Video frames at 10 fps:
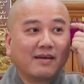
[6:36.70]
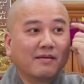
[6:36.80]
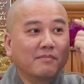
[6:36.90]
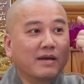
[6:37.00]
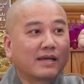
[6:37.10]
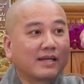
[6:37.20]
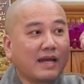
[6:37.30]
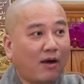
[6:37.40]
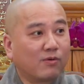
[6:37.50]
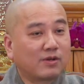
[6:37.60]
Mê cái
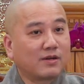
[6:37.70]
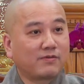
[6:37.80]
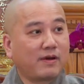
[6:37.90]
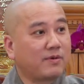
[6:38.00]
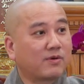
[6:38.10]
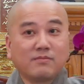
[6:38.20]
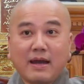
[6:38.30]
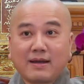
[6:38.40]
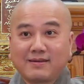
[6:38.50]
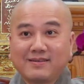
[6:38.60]
đầu chứ đâu phải mê con
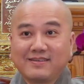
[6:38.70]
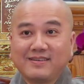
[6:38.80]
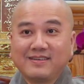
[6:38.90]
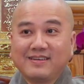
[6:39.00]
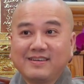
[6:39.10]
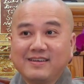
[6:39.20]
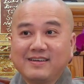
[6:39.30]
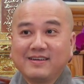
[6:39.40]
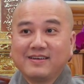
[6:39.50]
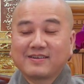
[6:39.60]
mắt.
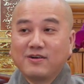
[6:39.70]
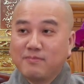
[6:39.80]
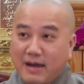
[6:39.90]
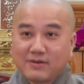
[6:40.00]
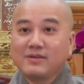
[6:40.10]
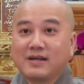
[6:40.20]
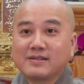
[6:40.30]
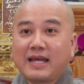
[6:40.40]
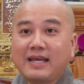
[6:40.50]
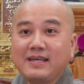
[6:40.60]
Con mắt nó
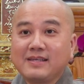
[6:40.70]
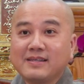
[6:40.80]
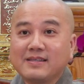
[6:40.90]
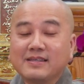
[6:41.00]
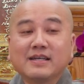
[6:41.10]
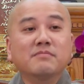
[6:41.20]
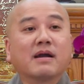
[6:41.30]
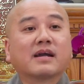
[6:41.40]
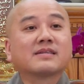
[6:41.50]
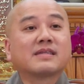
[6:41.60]
vẫn thấy, nhưng
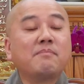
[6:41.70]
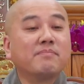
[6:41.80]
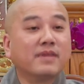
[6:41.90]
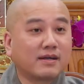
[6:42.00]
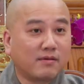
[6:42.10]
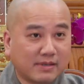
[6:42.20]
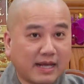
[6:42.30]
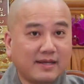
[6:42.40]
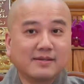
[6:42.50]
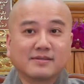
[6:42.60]
mà cái tâm nó không
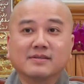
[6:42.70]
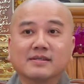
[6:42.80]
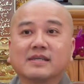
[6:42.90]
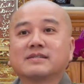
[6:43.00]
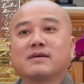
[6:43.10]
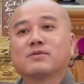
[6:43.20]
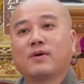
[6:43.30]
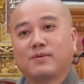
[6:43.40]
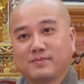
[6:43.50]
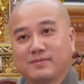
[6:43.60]
thấy được người kia xấu
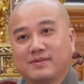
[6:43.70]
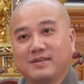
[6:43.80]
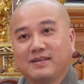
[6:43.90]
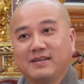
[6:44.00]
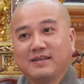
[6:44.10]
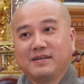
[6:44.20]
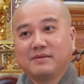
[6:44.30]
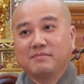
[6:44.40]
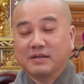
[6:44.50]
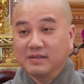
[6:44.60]
tốt,
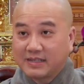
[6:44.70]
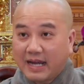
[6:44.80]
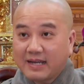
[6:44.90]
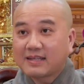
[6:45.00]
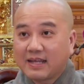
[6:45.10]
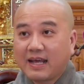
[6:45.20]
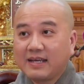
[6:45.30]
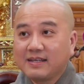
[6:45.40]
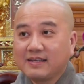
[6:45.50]
mà người khác người ta thấy.